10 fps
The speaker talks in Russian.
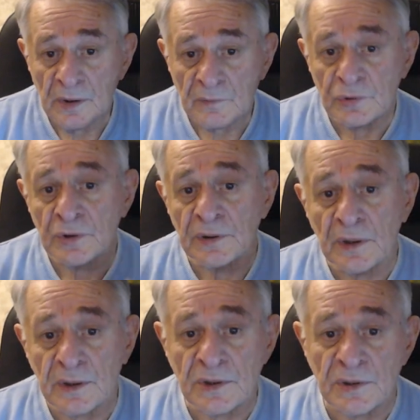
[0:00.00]
Вот эта
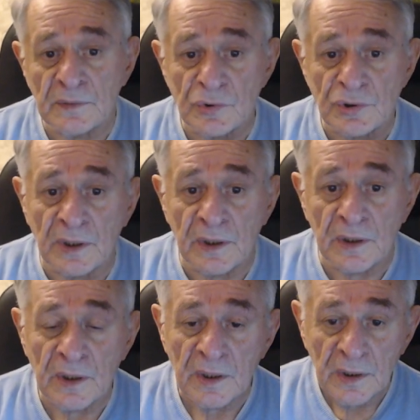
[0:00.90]
агрессия мужская,
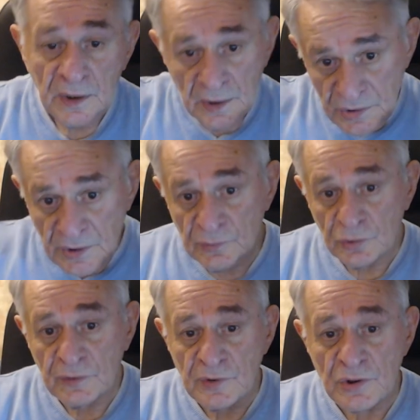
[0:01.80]

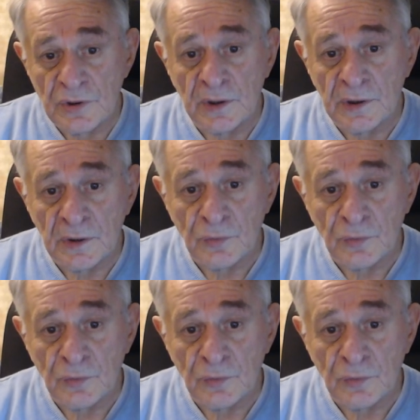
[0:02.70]
самоутверждение.